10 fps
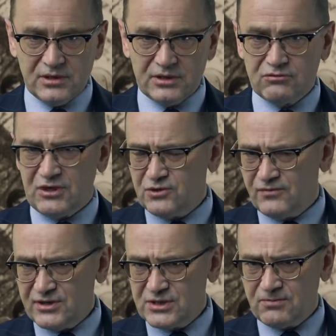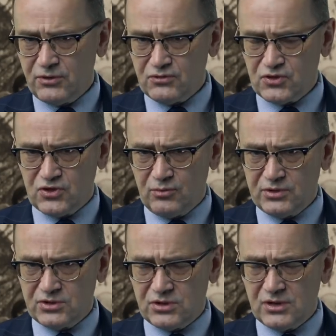i ładowali swoją
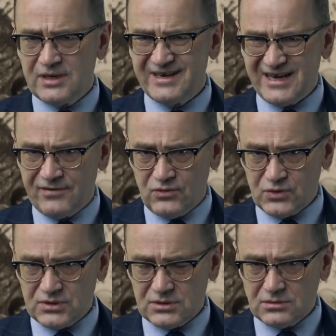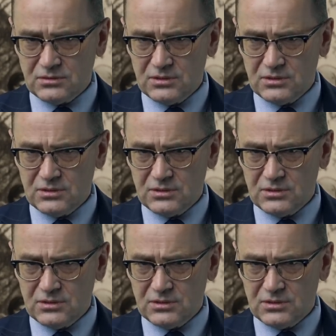zdobycz na wozy.